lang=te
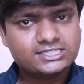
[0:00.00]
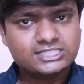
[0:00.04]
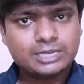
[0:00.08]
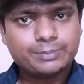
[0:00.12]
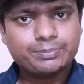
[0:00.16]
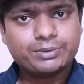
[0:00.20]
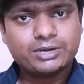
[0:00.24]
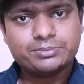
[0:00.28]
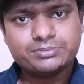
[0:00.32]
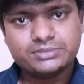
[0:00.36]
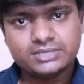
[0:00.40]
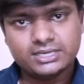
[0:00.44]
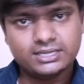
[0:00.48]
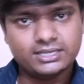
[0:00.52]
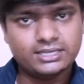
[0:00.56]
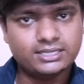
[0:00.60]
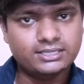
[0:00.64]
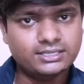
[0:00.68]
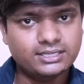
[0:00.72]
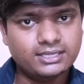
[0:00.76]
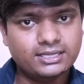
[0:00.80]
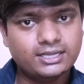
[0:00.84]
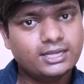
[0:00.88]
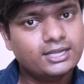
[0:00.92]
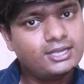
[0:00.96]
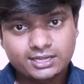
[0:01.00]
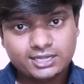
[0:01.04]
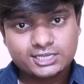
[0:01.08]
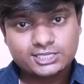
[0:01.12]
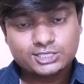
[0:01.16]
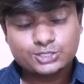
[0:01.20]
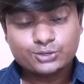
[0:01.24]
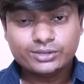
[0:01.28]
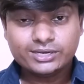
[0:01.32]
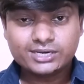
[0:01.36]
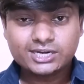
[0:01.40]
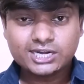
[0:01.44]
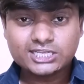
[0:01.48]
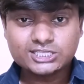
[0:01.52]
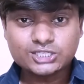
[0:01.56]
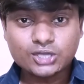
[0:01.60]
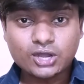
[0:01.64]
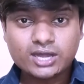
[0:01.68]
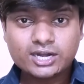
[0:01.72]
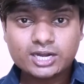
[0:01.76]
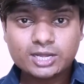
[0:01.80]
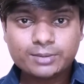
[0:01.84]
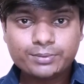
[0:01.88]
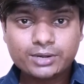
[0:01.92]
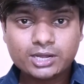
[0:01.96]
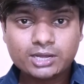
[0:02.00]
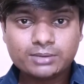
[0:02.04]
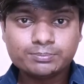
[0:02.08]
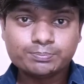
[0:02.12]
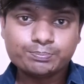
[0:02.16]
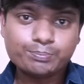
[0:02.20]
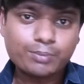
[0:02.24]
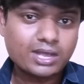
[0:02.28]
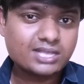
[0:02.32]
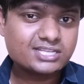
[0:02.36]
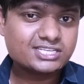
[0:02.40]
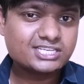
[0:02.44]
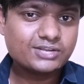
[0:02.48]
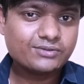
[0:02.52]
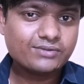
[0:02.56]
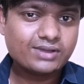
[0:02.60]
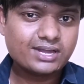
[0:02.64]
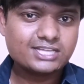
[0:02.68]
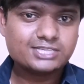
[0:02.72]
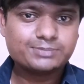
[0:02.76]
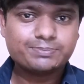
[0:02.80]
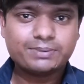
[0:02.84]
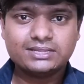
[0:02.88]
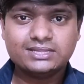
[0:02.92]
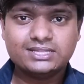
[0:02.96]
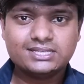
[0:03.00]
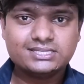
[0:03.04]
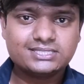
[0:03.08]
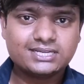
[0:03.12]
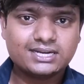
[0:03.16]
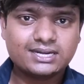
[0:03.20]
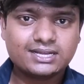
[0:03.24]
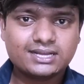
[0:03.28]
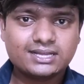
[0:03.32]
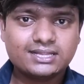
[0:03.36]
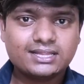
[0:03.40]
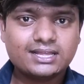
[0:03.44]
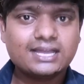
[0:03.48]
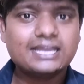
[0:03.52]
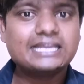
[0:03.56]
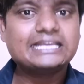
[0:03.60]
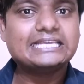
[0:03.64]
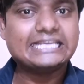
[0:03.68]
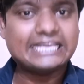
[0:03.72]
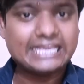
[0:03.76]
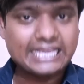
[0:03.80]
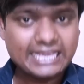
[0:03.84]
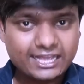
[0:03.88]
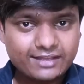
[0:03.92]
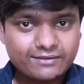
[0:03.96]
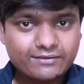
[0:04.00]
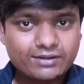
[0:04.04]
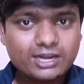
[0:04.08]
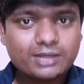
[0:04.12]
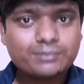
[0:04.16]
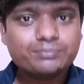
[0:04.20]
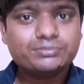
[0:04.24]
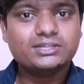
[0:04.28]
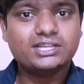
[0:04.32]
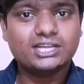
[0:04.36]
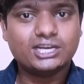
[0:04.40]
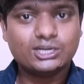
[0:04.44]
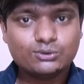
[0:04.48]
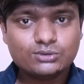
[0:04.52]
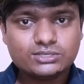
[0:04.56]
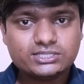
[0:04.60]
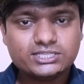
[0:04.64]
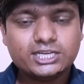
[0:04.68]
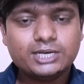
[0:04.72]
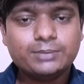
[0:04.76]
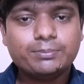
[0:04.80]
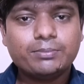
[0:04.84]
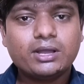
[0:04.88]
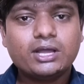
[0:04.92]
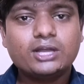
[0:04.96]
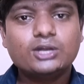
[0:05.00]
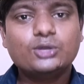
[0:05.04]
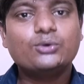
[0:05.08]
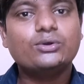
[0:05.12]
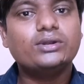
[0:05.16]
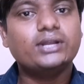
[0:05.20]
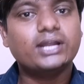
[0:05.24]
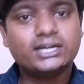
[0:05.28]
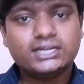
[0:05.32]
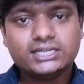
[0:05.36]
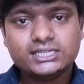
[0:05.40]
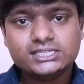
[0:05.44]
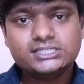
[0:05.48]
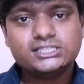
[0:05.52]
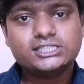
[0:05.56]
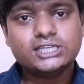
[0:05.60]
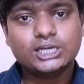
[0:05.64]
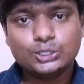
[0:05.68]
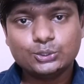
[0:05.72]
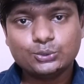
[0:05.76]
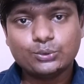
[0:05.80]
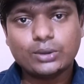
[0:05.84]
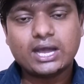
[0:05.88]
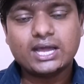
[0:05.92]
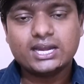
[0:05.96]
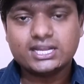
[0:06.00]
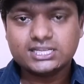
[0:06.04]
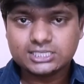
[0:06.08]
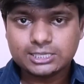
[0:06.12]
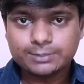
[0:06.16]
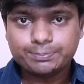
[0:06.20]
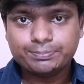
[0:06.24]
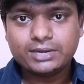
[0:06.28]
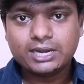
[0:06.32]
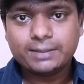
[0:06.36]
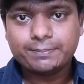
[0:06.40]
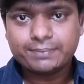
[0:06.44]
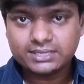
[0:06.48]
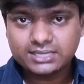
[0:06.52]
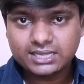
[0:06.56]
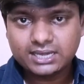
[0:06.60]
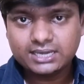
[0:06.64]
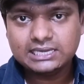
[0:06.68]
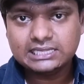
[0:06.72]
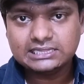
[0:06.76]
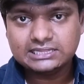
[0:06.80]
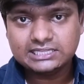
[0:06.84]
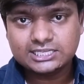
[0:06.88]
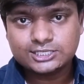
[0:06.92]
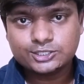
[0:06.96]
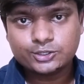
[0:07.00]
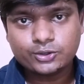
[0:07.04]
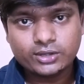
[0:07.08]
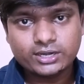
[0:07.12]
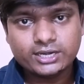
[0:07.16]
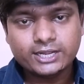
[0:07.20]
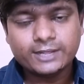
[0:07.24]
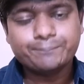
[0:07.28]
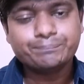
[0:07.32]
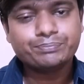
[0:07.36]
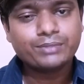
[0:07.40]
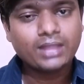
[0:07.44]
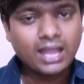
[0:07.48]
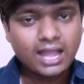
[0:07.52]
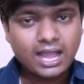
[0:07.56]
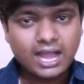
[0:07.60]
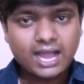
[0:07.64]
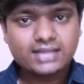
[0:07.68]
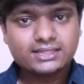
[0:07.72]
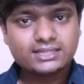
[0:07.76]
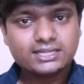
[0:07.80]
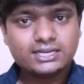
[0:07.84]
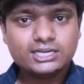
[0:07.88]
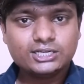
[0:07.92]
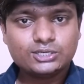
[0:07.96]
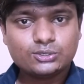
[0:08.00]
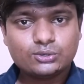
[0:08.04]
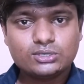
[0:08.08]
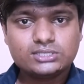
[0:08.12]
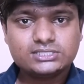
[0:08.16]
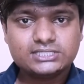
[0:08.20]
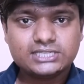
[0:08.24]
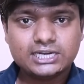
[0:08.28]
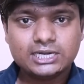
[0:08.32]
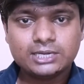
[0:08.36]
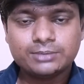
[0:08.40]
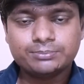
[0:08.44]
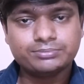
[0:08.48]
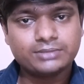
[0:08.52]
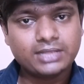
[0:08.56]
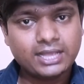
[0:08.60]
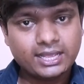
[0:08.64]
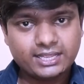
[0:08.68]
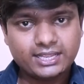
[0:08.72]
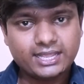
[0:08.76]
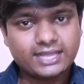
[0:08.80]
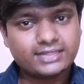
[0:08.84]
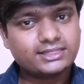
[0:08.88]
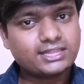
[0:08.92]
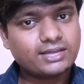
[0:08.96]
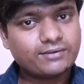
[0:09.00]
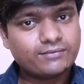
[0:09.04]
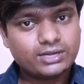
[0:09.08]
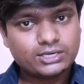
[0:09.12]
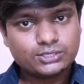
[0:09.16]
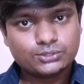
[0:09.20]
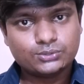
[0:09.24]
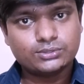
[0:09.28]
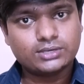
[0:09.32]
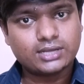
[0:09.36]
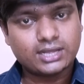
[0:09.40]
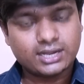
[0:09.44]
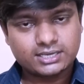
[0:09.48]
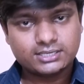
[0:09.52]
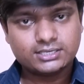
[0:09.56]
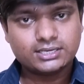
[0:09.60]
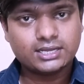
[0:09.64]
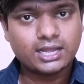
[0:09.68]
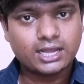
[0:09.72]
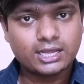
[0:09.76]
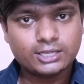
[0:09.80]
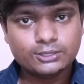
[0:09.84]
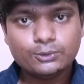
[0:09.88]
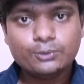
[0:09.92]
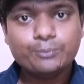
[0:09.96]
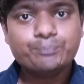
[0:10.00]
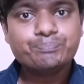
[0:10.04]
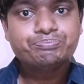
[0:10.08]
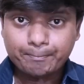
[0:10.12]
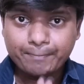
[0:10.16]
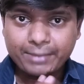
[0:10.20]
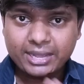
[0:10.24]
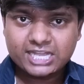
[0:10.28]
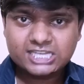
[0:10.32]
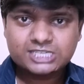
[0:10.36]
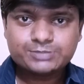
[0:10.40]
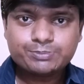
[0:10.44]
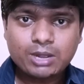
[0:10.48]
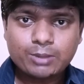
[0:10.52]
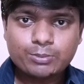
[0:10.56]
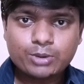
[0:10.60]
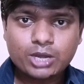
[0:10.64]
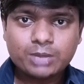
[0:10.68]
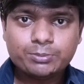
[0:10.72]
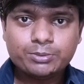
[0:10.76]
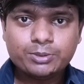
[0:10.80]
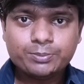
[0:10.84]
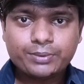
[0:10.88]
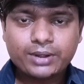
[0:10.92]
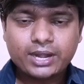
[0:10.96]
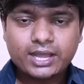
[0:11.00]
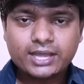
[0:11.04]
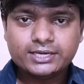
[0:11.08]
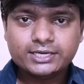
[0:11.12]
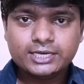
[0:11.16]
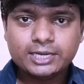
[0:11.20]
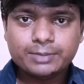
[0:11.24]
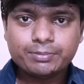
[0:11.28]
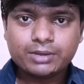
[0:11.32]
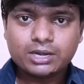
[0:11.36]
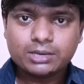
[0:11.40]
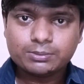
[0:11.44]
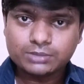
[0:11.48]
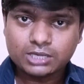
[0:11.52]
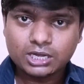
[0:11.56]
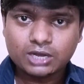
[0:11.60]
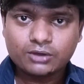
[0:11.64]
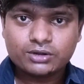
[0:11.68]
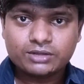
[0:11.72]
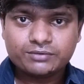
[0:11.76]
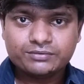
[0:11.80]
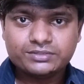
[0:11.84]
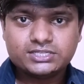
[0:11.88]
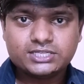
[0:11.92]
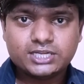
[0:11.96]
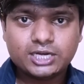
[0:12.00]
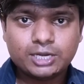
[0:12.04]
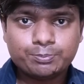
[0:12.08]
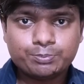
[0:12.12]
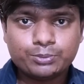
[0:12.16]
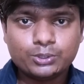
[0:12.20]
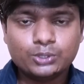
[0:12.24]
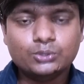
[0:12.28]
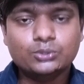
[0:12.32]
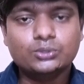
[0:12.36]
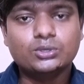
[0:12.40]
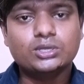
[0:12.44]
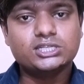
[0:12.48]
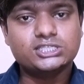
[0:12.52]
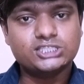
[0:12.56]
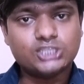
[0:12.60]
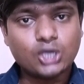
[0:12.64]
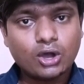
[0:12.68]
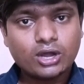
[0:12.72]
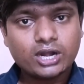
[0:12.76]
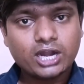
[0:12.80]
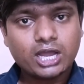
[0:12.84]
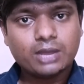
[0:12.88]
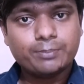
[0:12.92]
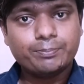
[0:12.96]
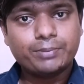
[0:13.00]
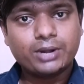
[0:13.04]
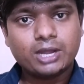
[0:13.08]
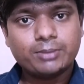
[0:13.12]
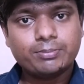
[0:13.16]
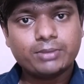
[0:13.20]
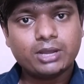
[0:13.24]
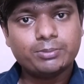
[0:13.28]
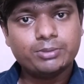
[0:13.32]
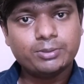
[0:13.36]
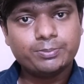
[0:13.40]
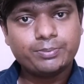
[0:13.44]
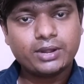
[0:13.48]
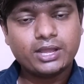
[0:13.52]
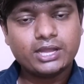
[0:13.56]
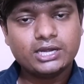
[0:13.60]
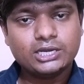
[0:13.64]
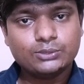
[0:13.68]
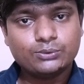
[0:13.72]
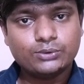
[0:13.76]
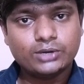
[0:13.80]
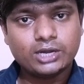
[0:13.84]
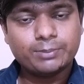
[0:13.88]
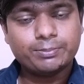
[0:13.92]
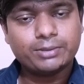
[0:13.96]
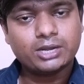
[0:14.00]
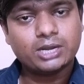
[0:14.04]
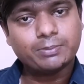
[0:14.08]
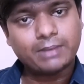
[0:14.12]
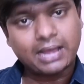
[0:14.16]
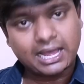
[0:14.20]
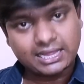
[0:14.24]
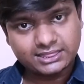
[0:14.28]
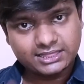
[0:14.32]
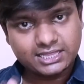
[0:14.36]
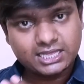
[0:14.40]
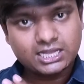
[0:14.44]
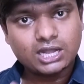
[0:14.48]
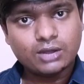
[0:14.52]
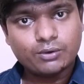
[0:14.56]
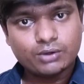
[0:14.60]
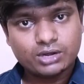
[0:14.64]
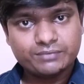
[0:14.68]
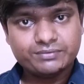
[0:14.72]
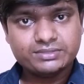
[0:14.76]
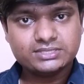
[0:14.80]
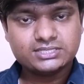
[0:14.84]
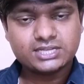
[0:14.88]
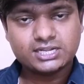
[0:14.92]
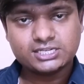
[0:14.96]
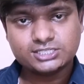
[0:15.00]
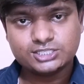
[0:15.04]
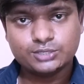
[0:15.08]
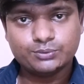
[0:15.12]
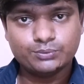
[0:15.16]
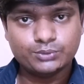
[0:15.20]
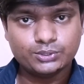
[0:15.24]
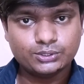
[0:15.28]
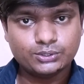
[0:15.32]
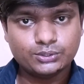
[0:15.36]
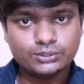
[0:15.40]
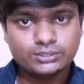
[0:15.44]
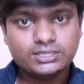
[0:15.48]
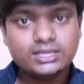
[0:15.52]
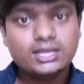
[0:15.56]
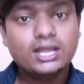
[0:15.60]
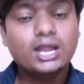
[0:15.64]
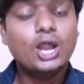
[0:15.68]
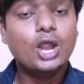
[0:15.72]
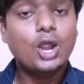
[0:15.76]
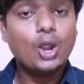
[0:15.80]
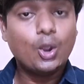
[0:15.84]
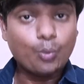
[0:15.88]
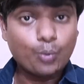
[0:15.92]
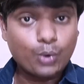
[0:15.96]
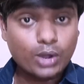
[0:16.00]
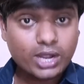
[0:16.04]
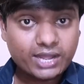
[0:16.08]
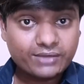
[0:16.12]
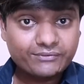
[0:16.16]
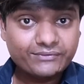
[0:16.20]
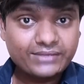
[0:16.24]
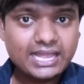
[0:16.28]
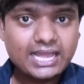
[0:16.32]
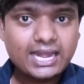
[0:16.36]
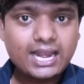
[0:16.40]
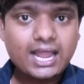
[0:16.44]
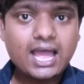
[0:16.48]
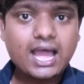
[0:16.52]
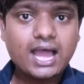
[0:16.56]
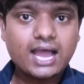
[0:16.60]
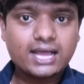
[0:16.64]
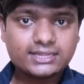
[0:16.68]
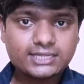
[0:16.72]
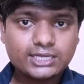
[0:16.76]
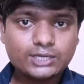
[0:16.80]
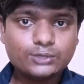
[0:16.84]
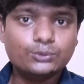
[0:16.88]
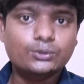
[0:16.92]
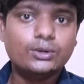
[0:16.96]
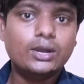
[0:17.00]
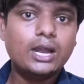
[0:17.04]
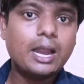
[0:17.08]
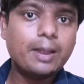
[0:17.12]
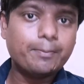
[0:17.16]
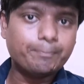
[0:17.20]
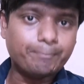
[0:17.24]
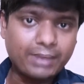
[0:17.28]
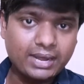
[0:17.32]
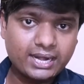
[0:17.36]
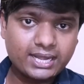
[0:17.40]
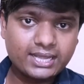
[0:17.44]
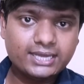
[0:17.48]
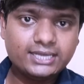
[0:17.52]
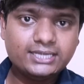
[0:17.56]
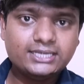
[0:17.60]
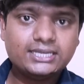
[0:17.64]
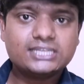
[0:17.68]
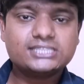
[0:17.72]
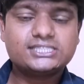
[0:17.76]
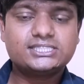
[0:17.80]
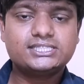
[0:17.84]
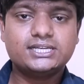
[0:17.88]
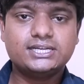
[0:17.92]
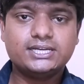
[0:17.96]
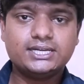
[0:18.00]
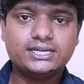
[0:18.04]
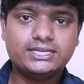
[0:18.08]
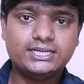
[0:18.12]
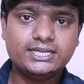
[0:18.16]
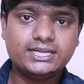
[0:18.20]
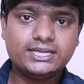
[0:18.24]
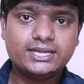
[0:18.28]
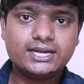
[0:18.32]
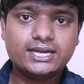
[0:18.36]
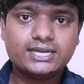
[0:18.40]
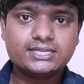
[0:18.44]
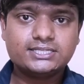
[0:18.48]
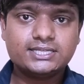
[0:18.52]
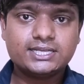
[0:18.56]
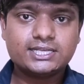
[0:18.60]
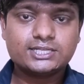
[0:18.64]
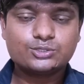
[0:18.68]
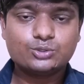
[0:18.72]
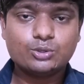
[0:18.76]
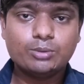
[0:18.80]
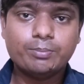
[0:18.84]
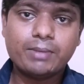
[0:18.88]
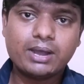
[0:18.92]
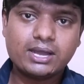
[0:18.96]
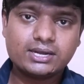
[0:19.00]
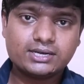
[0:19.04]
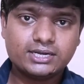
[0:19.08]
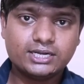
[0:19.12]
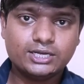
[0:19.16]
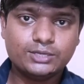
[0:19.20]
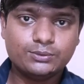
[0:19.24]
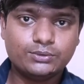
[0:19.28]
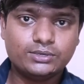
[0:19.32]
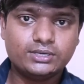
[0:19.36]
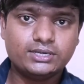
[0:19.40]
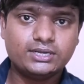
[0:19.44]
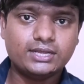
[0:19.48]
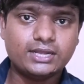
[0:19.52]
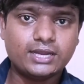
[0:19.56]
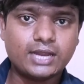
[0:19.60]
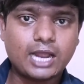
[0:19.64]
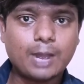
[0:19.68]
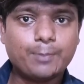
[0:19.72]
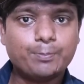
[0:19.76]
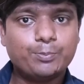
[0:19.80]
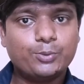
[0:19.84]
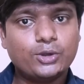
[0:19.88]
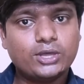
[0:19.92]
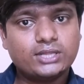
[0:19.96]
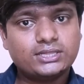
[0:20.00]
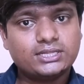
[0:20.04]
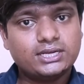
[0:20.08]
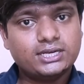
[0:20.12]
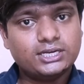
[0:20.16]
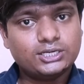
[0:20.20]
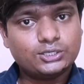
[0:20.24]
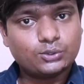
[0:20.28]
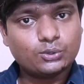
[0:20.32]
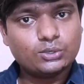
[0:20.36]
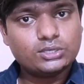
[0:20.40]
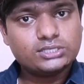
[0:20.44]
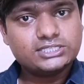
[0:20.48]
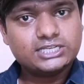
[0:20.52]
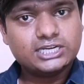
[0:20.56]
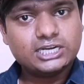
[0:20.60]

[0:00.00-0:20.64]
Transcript: చెప్పడం జరిగింది సో ఇక్కడ జాన్ అబ్రహం పాజిటివ్గానే స్పందించాడు కదా కేవలం తెలుగు సినిమాల్లో నటించను అని చెప్పిన పదాన్ని తీసుకొని అతన్ని ట్రోల్ చేయడం ఎంతవరకు కరెక్ట్ కాదు మహేష్ బాబు అభిప్రాయాన్ని మనం గౌరవించినప్పుడు జాన్ అబ్రహం అభిప్రాయాన్ని కూడా మనం అంతే గౌరవించాల్సి ఉంటుంది ఒకవేళ అతను మన ఇండస్ట్రీని డిగ్రేడ్ చేస్తూ మాట్లాడి ఉంటే అప్పుడు అతన్ని ట్రోల్